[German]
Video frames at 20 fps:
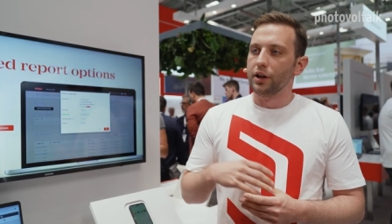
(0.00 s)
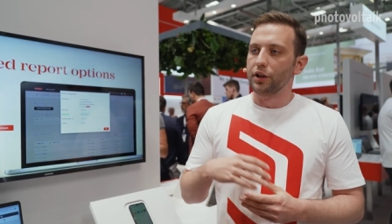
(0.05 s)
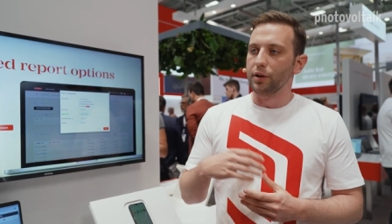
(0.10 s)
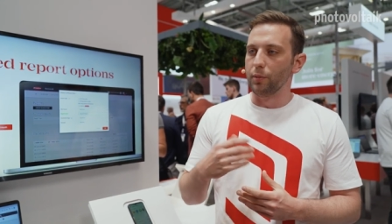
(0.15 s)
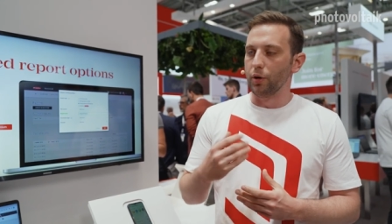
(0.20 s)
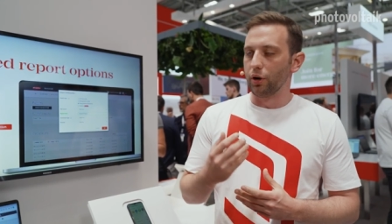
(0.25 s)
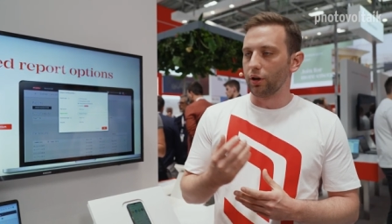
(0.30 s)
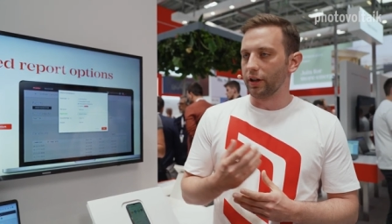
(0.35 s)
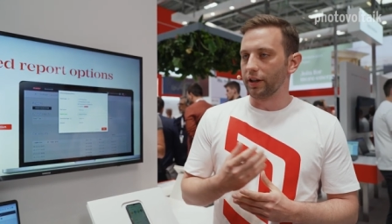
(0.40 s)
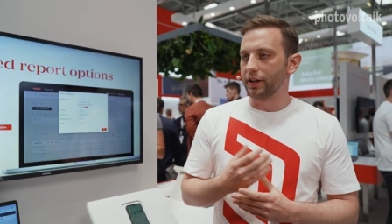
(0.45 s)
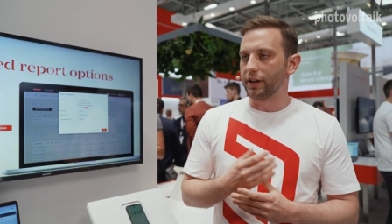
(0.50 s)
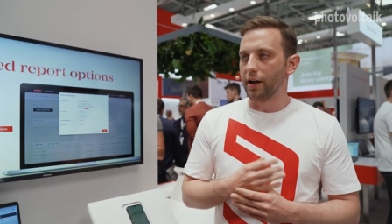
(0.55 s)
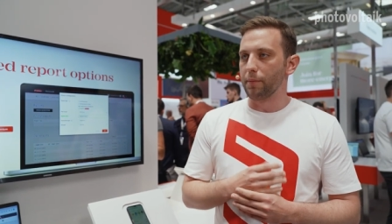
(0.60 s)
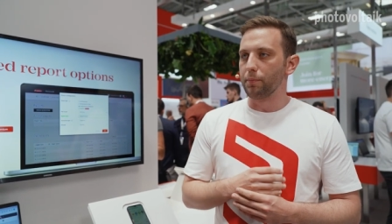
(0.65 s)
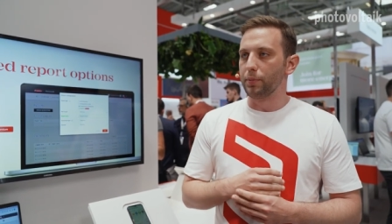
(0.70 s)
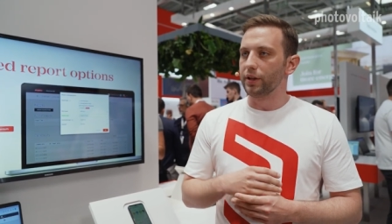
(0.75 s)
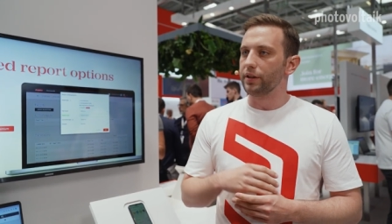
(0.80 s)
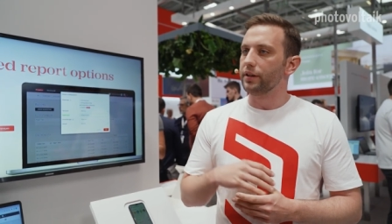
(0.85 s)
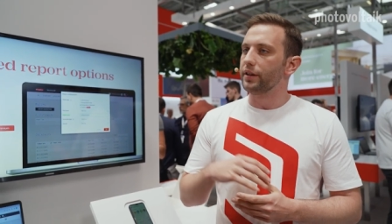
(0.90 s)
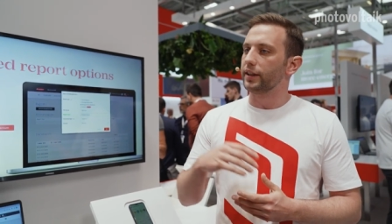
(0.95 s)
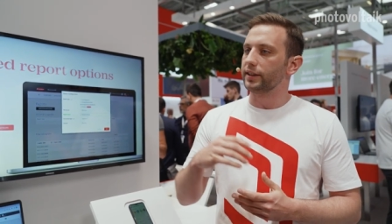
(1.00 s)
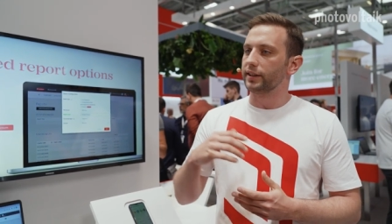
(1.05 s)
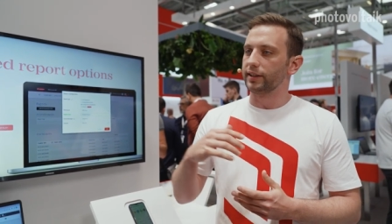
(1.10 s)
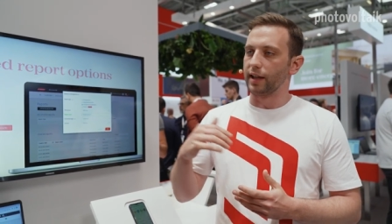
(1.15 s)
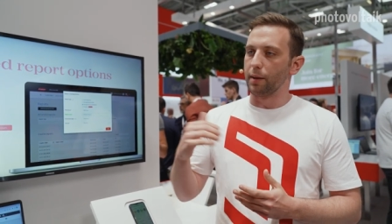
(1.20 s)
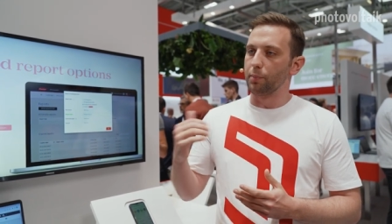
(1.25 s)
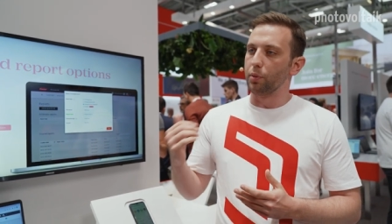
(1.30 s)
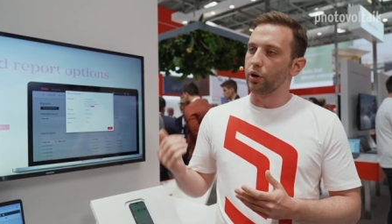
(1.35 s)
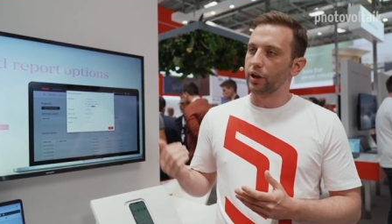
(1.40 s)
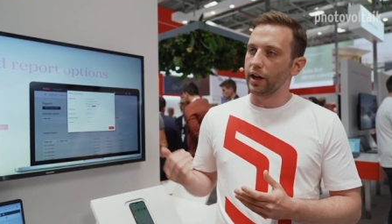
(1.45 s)
die Möglichkeit bieten, dass er
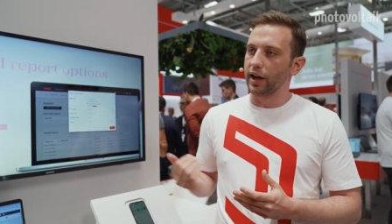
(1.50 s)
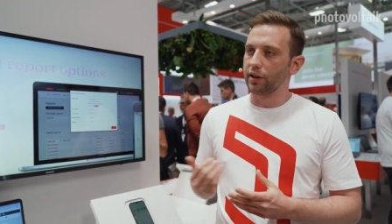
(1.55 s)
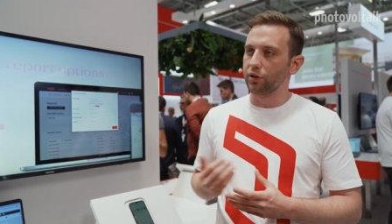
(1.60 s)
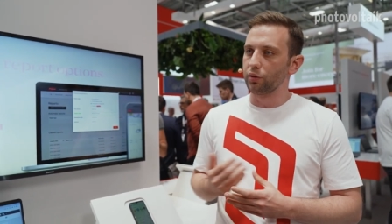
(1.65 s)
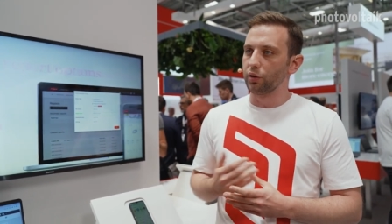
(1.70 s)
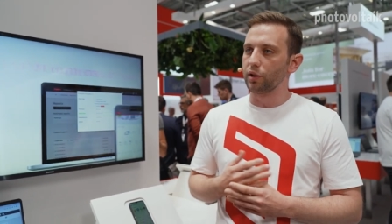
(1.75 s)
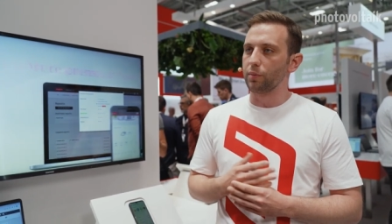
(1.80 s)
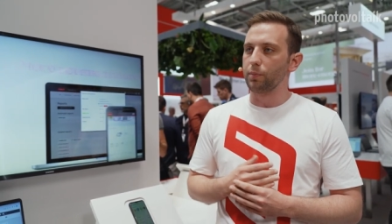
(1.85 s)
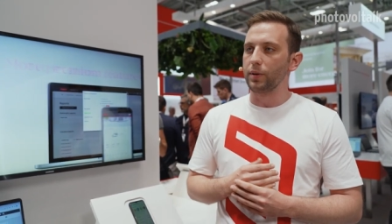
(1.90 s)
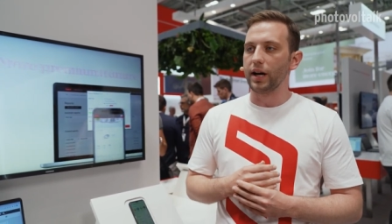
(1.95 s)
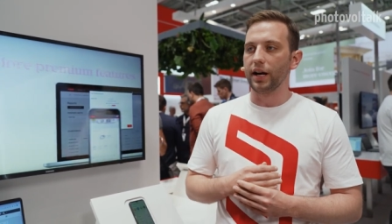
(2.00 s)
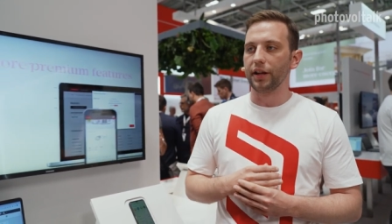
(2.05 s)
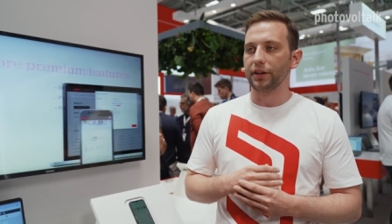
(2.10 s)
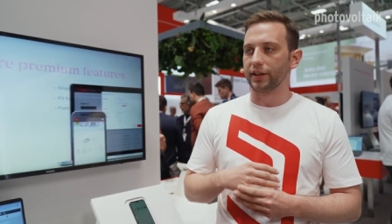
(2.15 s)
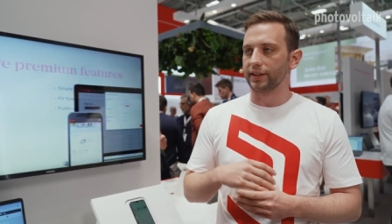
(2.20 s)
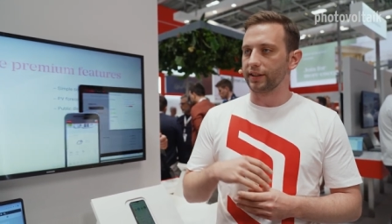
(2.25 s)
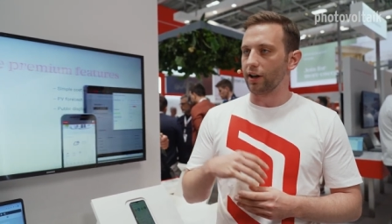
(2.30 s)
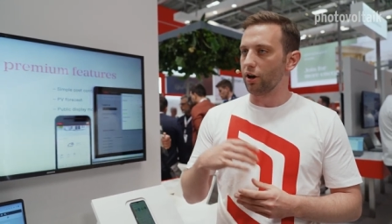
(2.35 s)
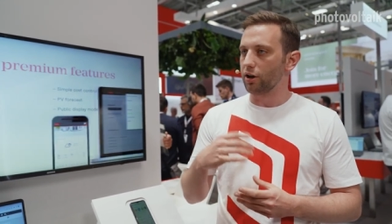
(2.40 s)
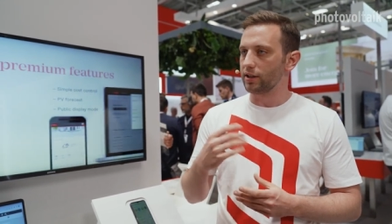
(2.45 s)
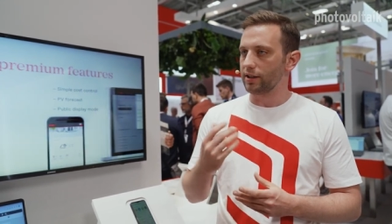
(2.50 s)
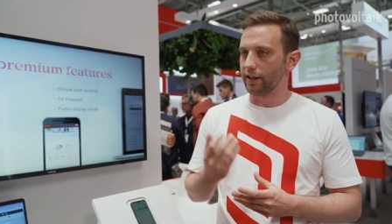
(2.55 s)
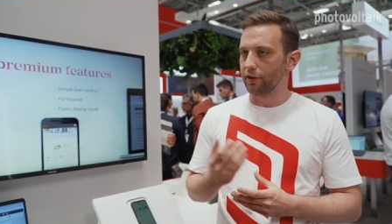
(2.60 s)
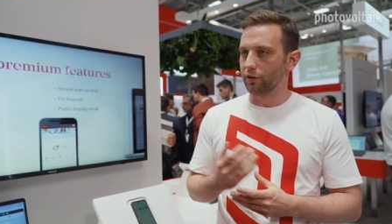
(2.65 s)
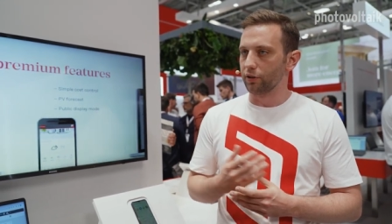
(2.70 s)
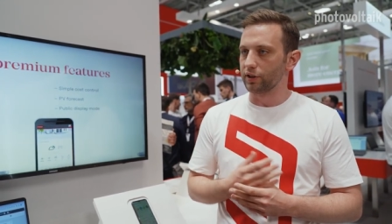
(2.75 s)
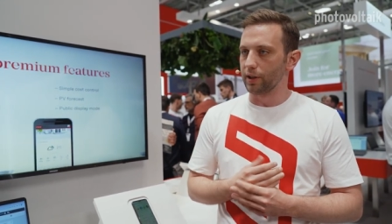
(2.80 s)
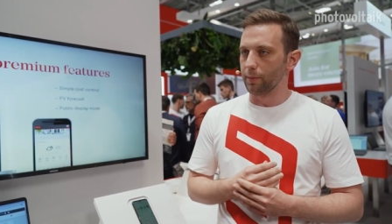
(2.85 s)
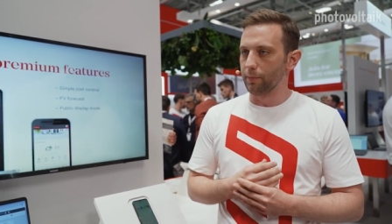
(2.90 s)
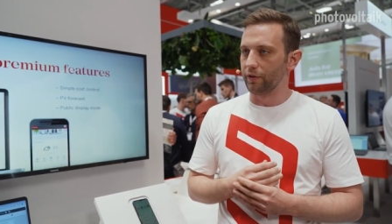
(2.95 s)
sein Projekt durchplant, dass er
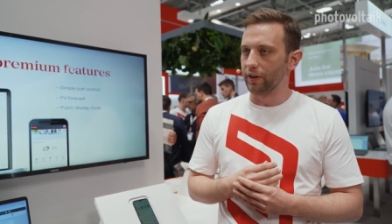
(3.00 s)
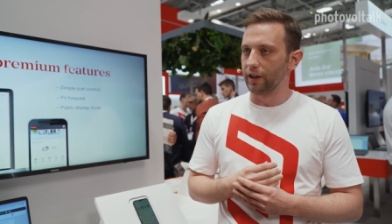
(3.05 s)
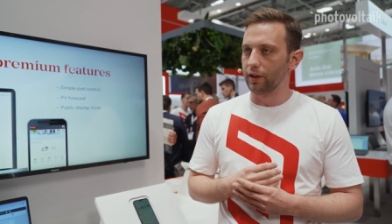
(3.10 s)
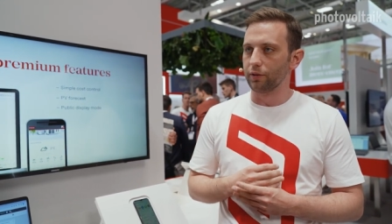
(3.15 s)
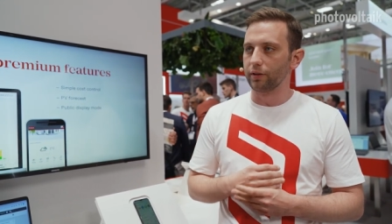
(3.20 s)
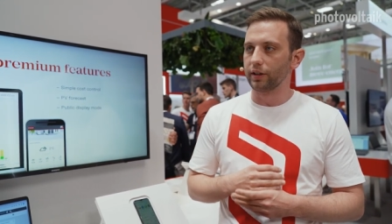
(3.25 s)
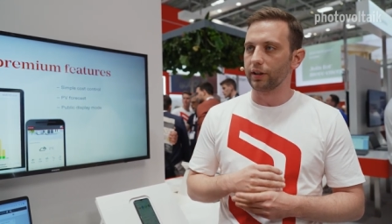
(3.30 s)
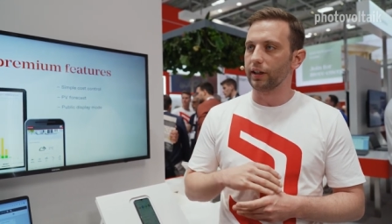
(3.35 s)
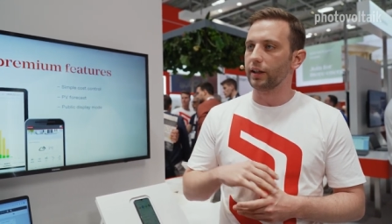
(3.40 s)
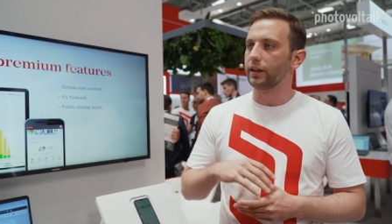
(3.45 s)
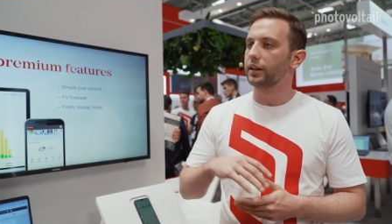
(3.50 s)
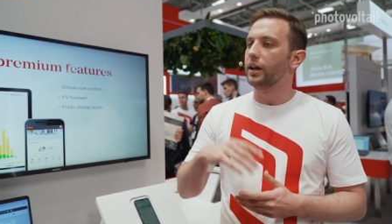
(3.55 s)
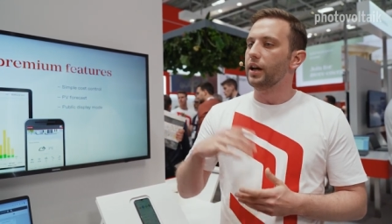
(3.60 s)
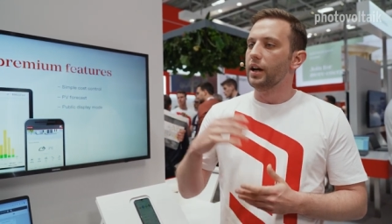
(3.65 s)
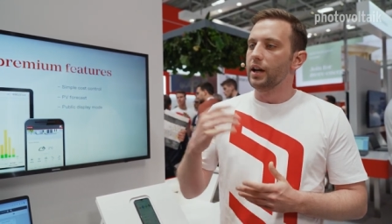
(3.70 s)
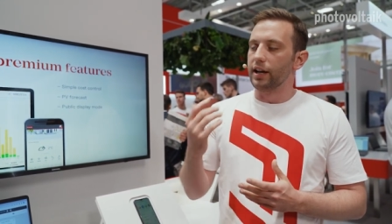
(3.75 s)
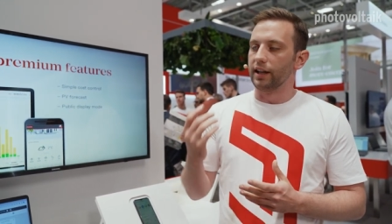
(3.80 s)
Auslegungsempfehlungen kriegt,